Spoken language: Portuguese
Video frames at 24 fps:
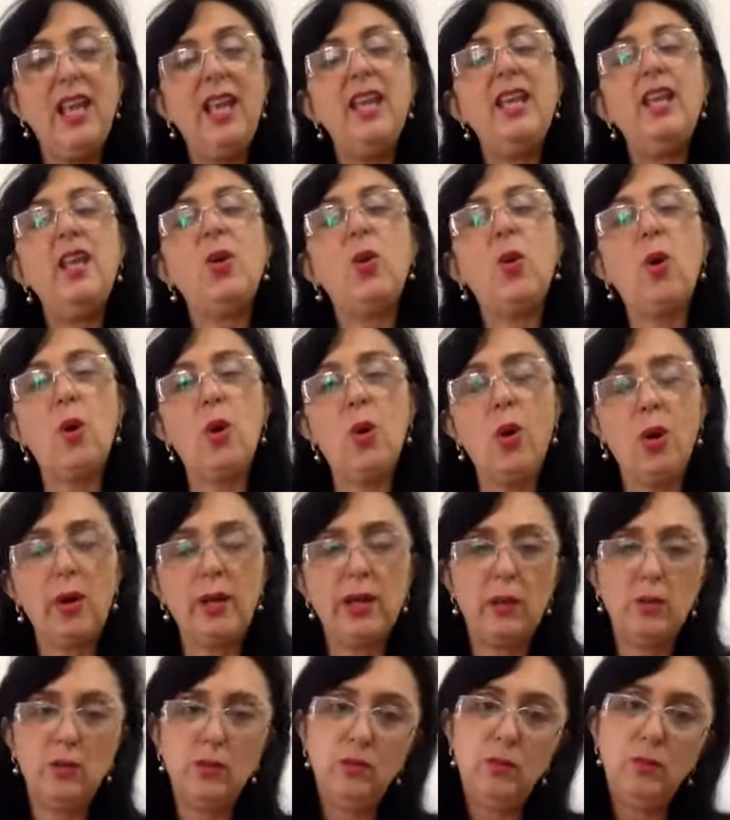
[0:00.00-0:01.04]
e coloca
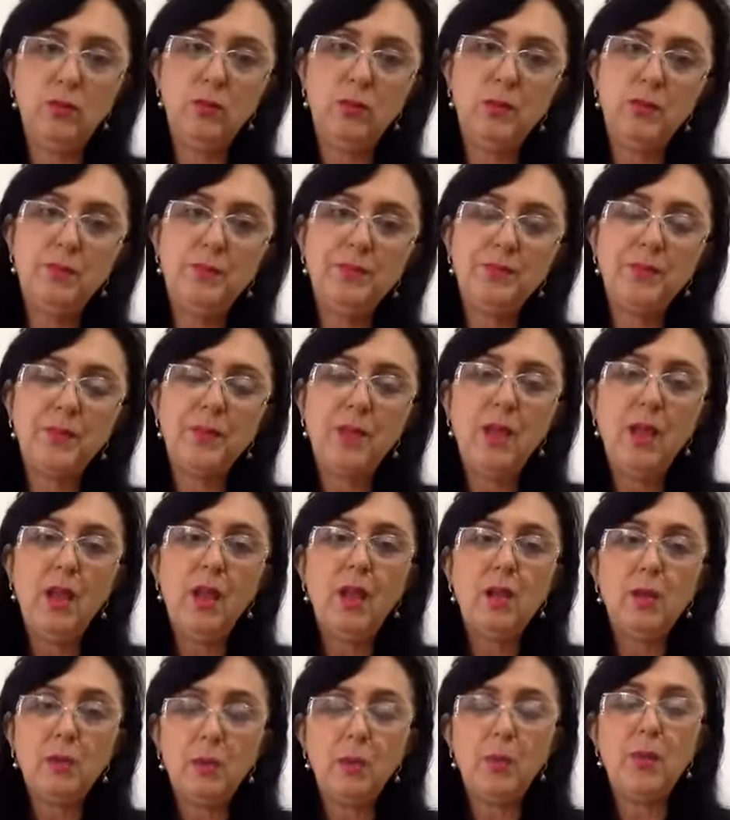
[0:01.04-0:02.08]
um.
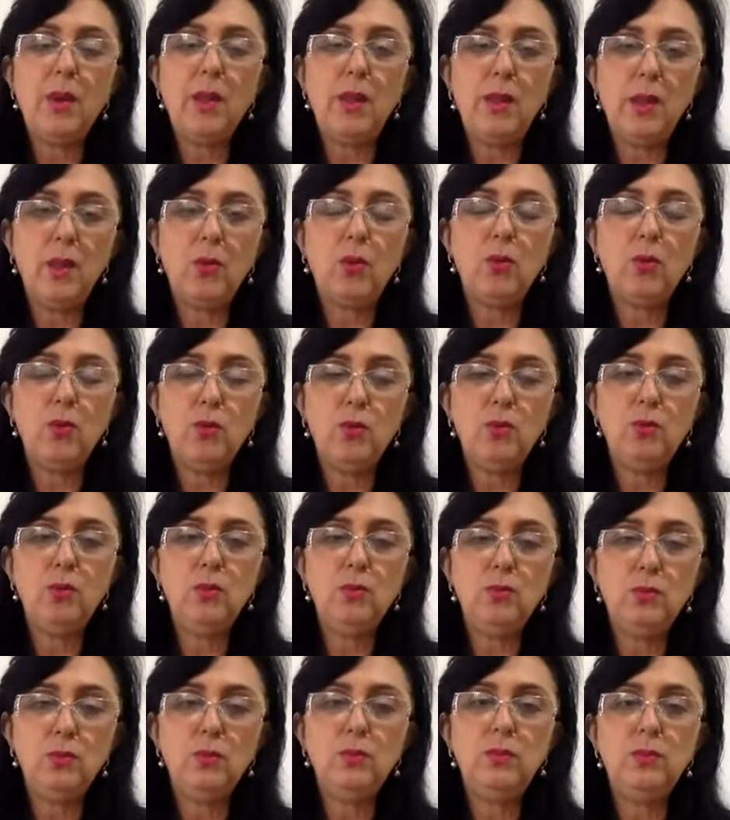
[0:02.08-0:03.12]

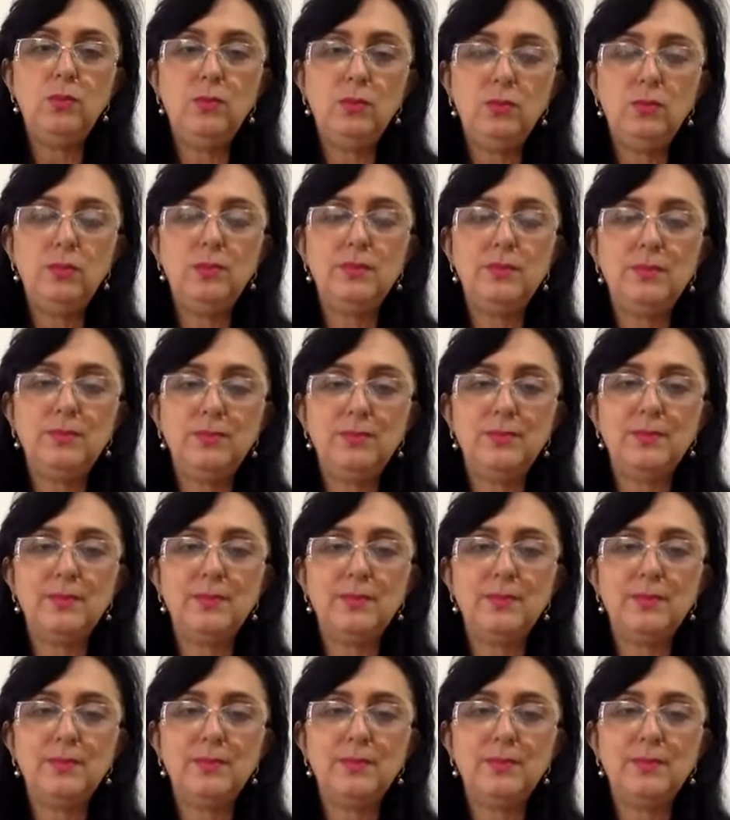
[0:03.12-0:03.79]
um